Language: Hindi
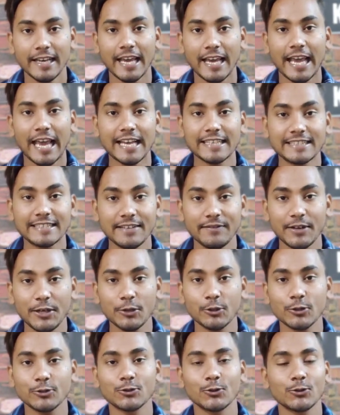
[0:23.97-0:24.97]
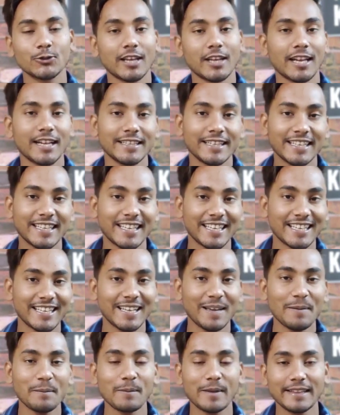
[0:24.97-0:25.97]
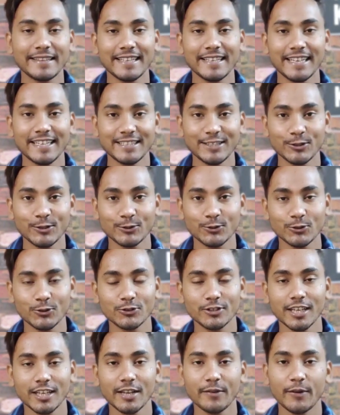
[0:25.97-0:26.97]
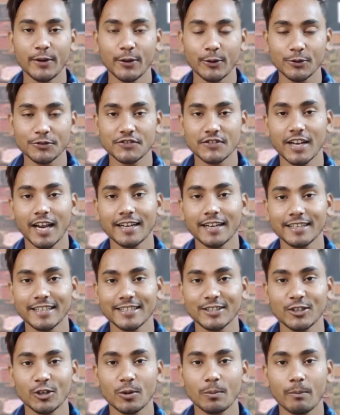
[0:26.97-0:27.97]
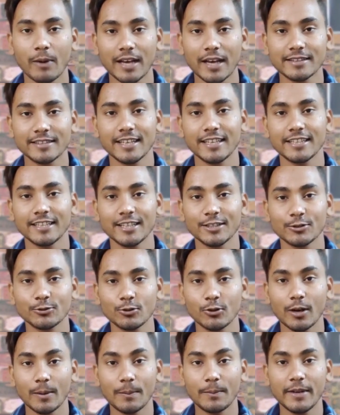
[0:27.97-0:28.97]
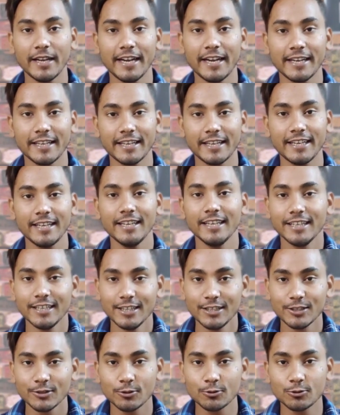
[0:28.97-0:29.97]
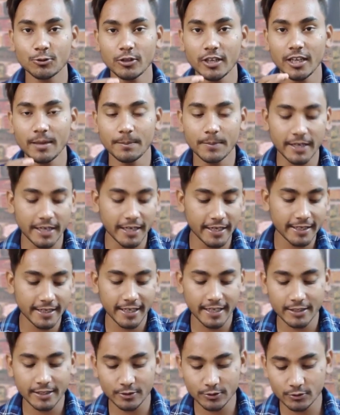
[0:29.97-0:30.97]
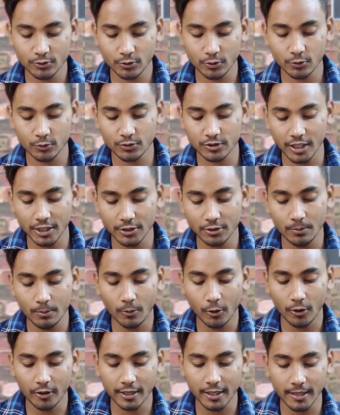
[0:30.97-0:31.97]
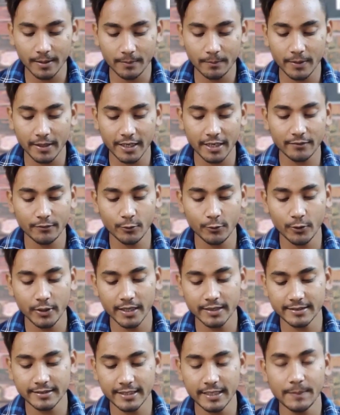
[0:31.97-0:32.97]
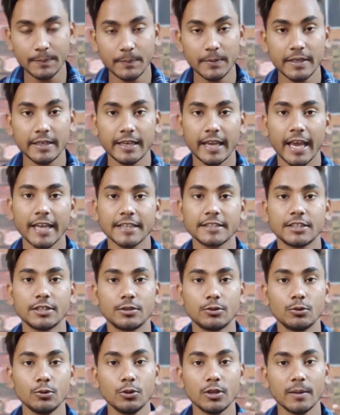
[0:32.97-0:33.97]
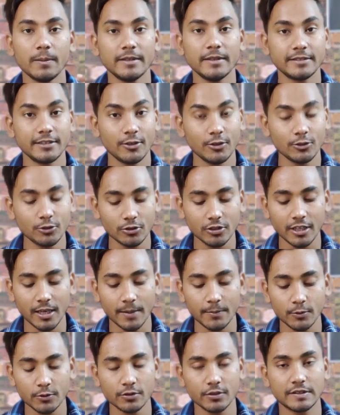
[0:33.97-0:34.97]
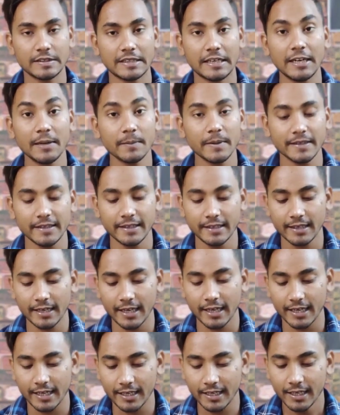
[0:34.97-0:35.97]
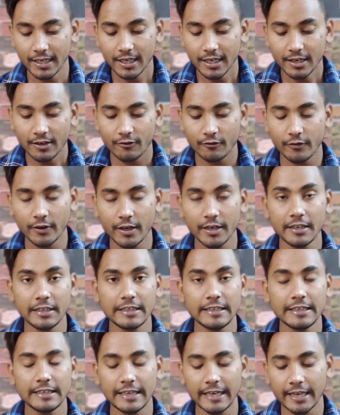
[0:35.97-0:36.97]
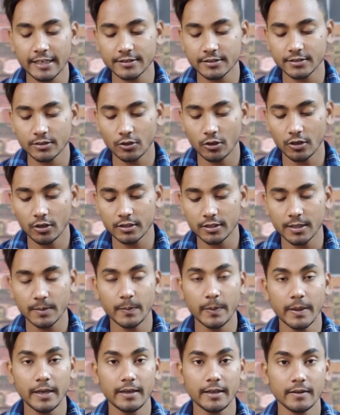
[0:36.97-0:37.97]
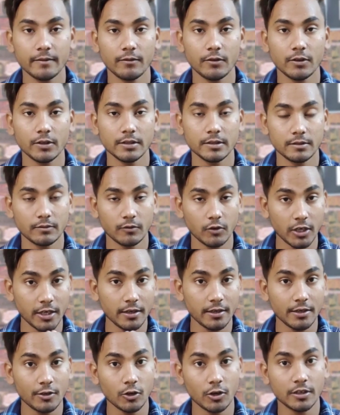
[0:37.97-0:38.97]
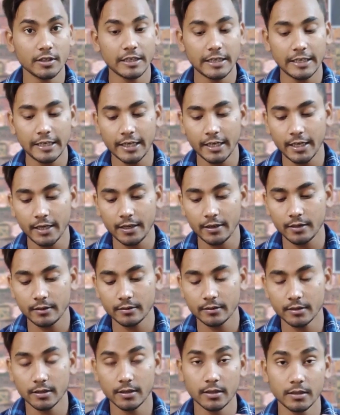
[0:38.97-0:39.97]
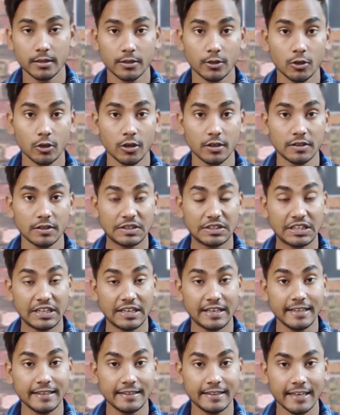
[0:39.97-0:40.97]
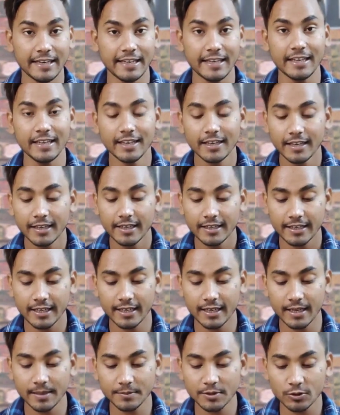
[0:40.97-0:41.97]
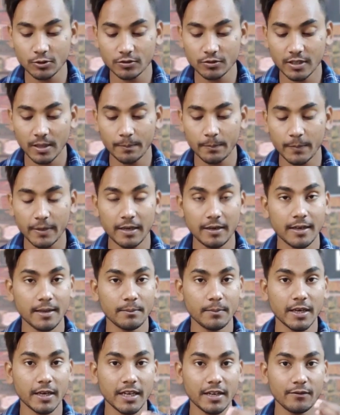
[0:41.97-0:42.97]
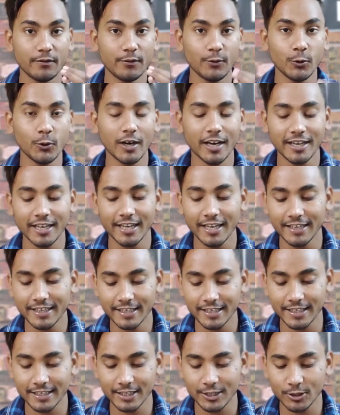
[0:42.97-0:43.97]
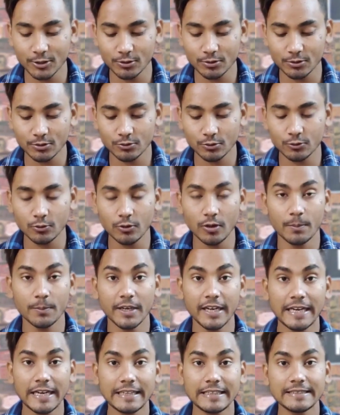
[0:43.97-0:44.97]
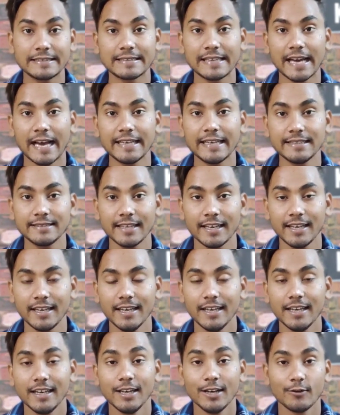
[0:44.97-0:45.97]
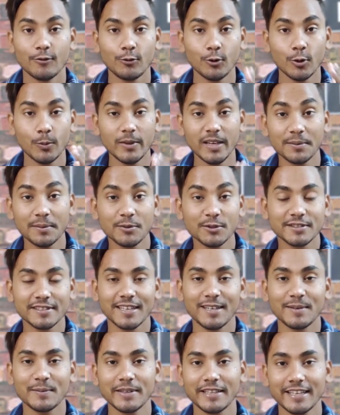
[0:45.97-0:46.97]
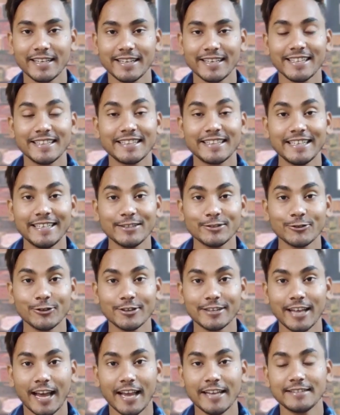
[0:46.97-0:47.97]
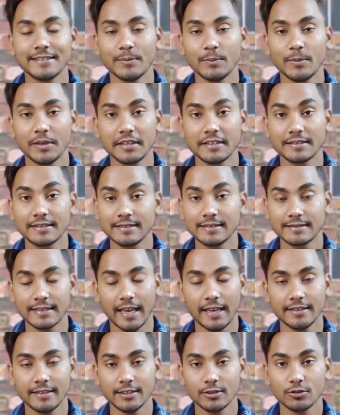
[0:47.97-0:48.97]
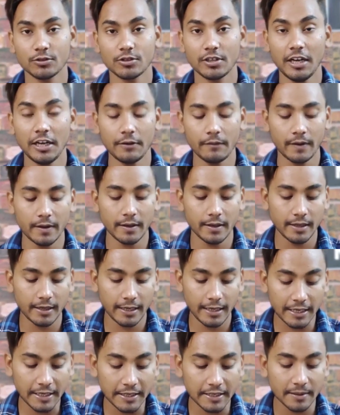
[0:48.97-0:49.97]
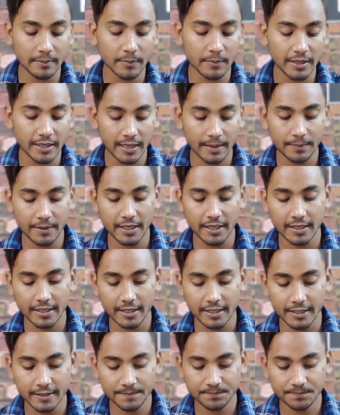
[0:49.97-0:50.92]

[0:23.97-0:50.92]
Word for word: ऐसी वीडियोस रोजाना देखने के लिए मिलती रहती है दोस्तों तो चलिए वीडियो को स्टार्ट करते हैं और बात कर लेते हैं दोस्तों अपडेट की तो जो है अपडेट है दोस्तों उसका जो मॉडल नंबर है वो है सी पी एच टू डबल जीरो जो कि आपको स्क्रीन पे दिख रहा है वन ई एक्स डॉट डबल वन डॉट एट डॉट थ्री थ्री के नाम से जो इसका बिल्ड नंबर है वो आ गया निकल के और जो दोस्तों जो अपडेट की साइज़ है वो भी आपको स्क्रीन पे दिख रही है तीन सौ अट्ठाईस एम की इसकी साइज़ है जो थ्री ट्वेंटी एट एम का अपडेट है